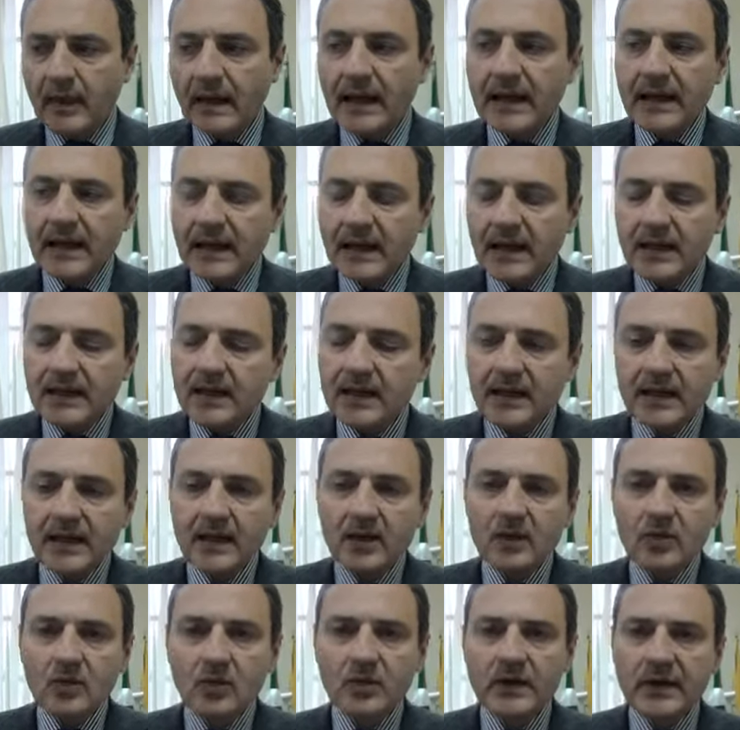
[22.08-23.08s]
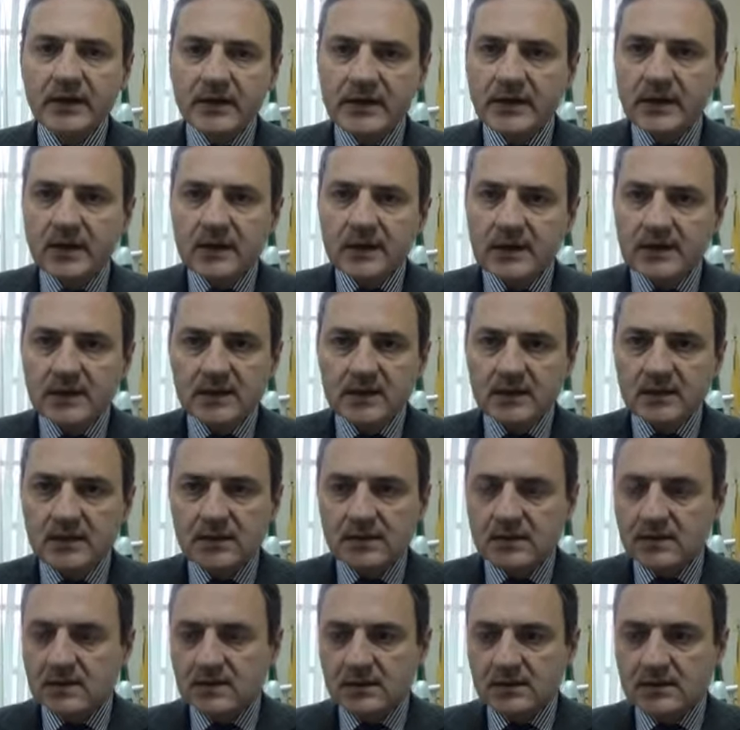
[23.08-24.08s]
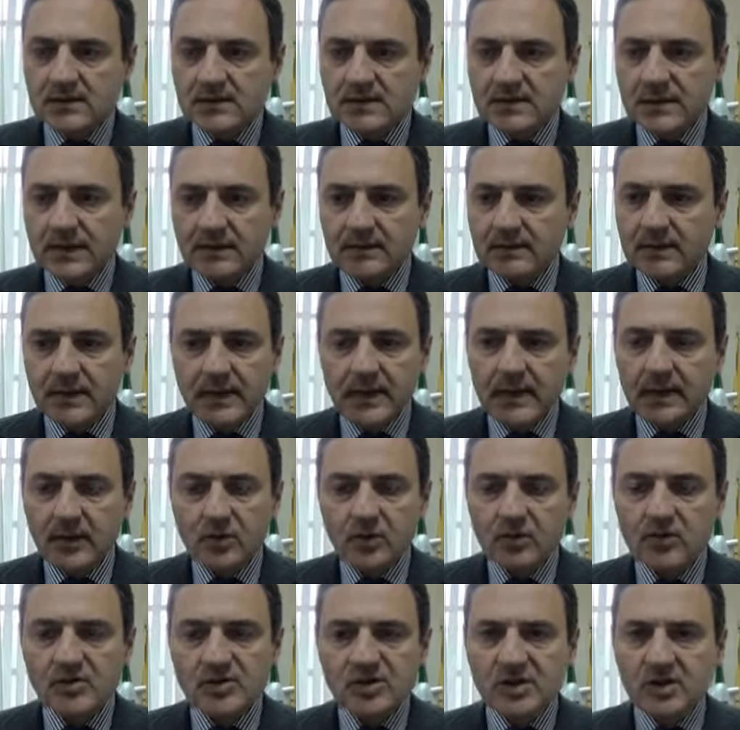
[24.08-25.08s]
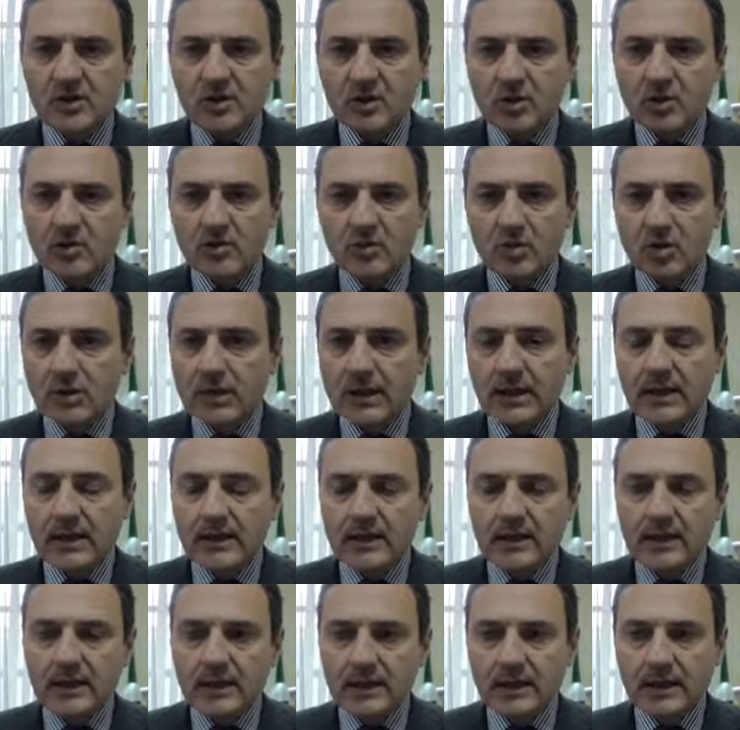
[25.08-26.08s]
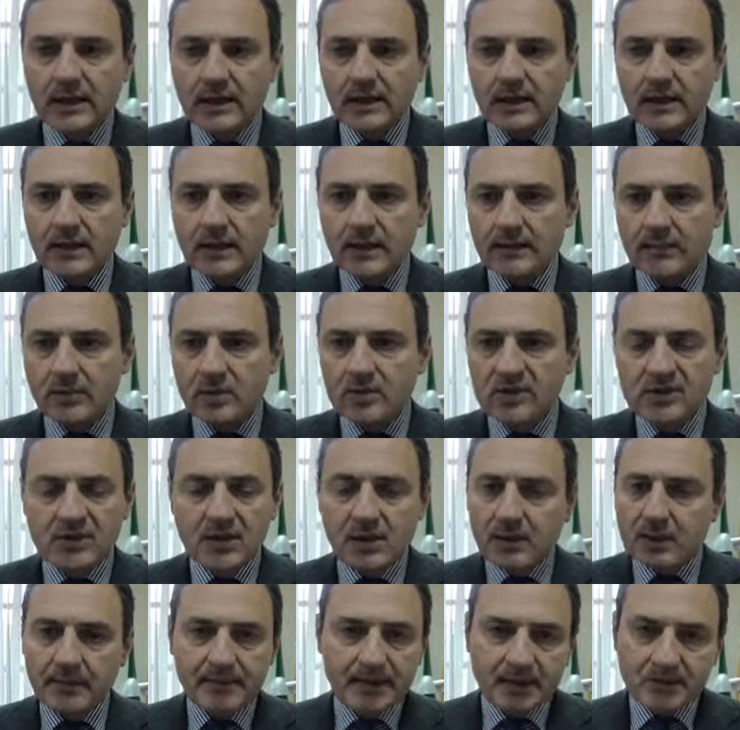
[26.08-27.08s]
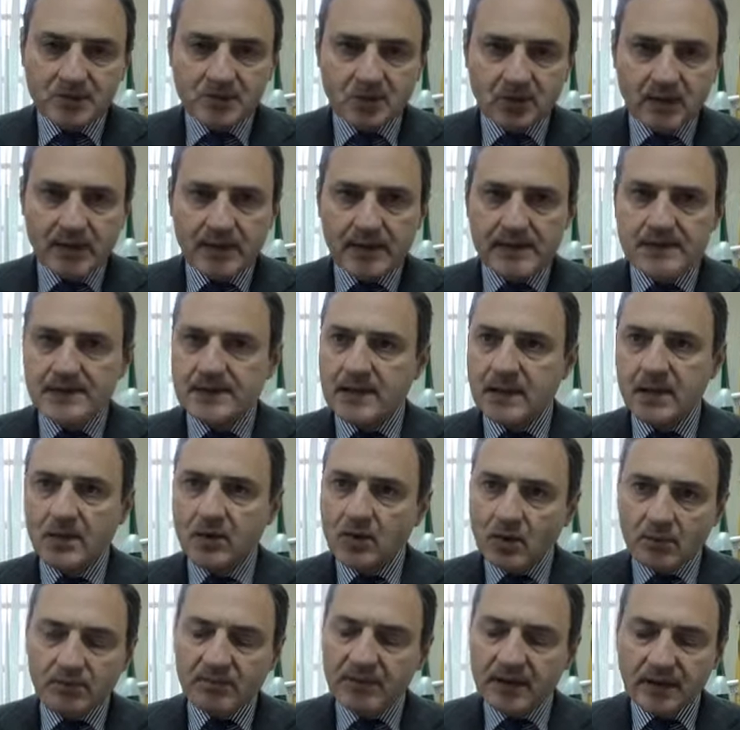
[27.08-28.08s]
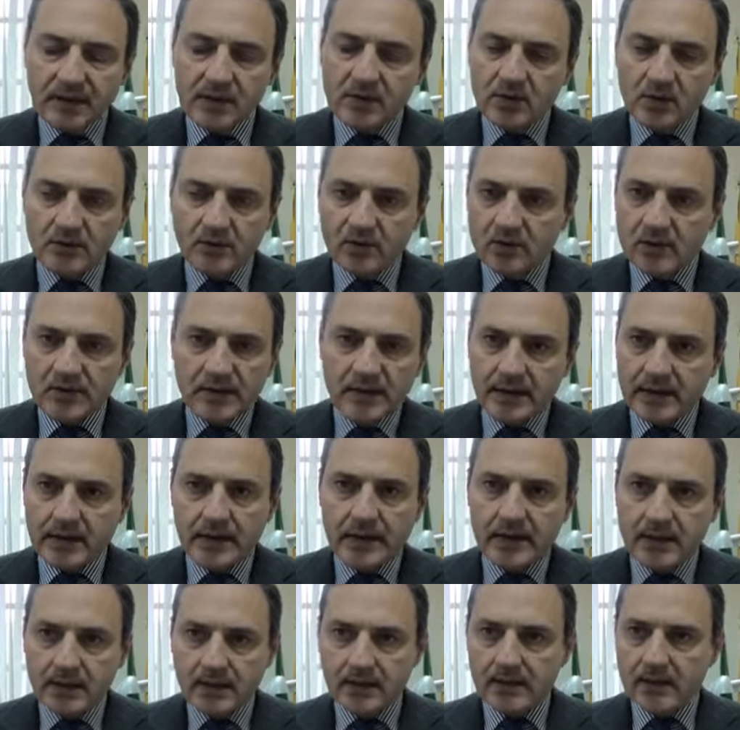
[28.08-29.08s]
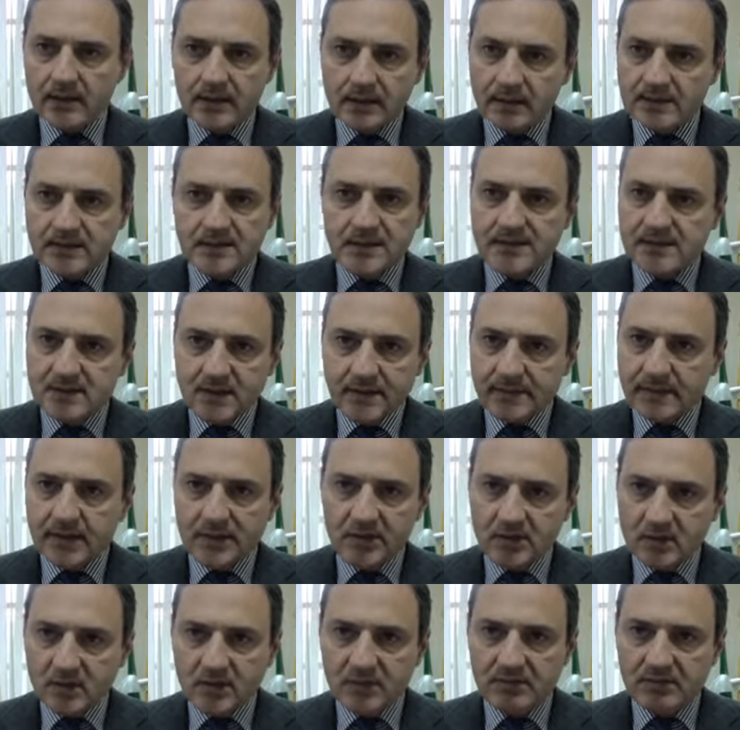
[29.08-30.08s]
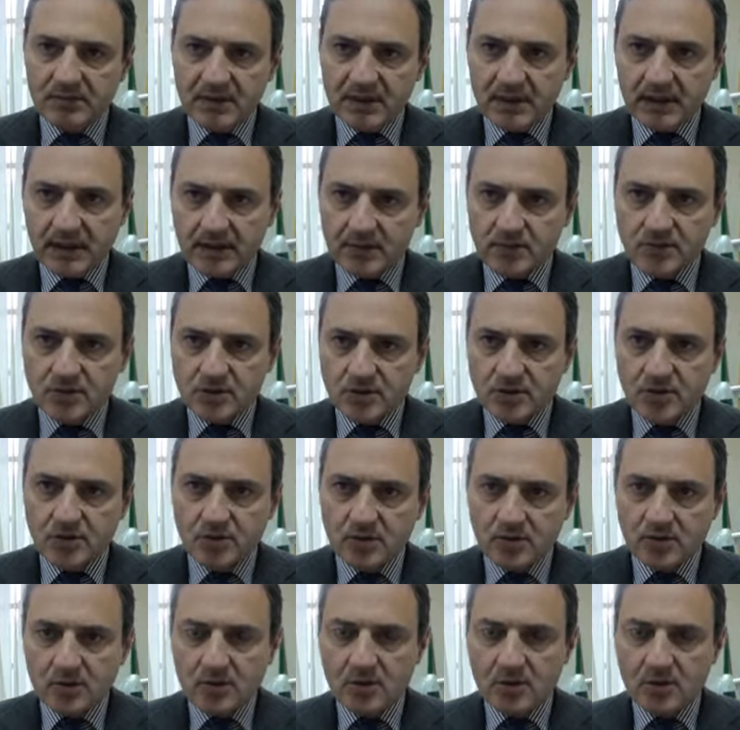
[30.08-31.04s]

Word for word: Accade che lunedì eh, si andrà in Consiglio Comunale e la, la maggioranza al completo voterà eh, l'assestamento di bilancio.